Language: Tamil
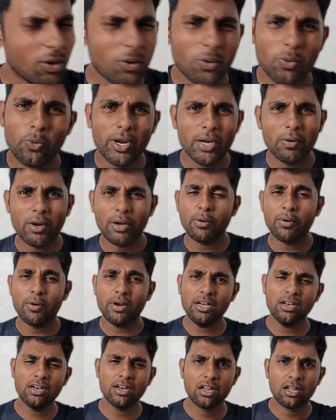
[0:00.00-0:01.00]
வெயிட் வெயிட் வெயிட்
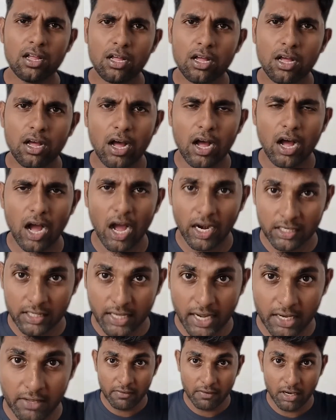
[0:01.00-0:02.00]
வெயிட்
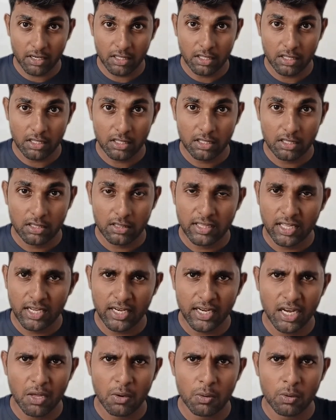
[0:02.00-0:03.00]
அன்கானி வேலி
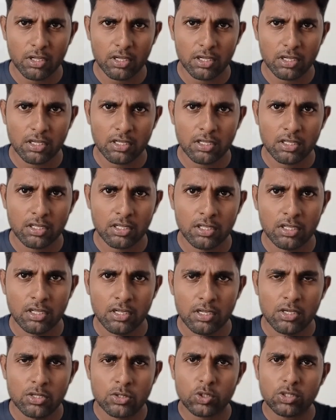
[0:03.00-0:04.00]
தெரியலையே உங்களுக்கு
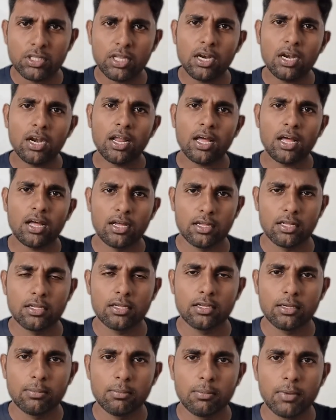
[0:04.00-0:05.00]
ஸோ தெரிலனா
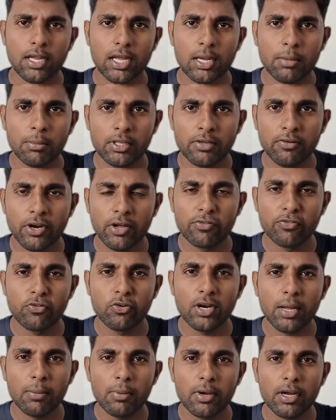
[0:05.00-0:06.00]
மறக்காம இந்த வீடியோ
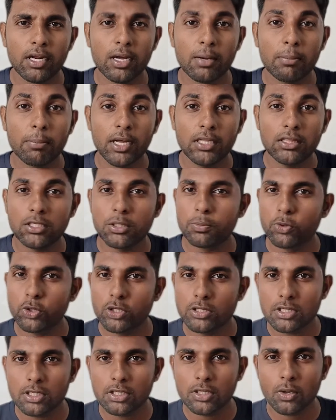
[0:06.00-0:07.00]
ஃபுல்லாக பாருங்கள் பார்த்துட்டு
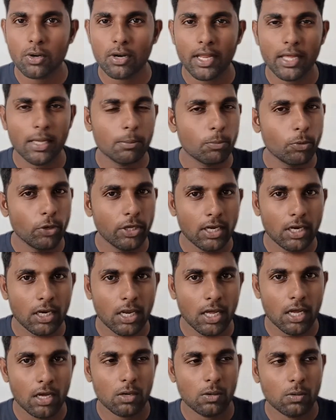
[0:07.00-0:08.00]
பிடிச்சிருந்தா ஒரு லைக்
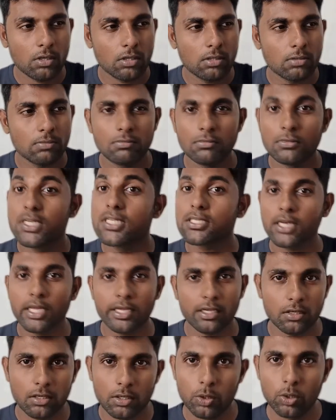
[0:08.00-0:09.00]
பிடிக்கலனா ஒரு
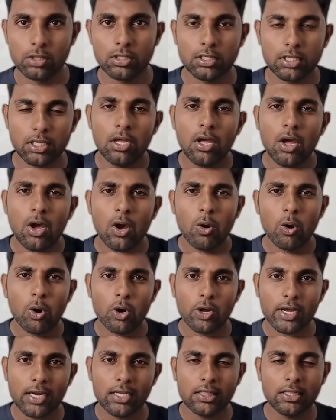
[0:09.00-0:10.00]
டிஸ்லைக் கொடுத்துட்டு
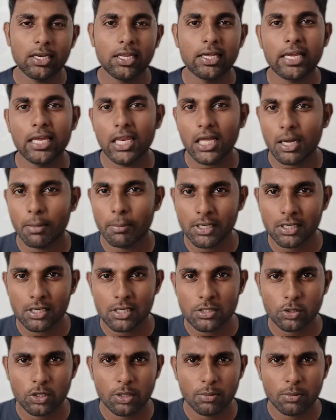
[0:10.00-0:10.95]
உங்களோட கருத்துக்களை கீழே கமெண்ட்டில் சொல்லிட்டு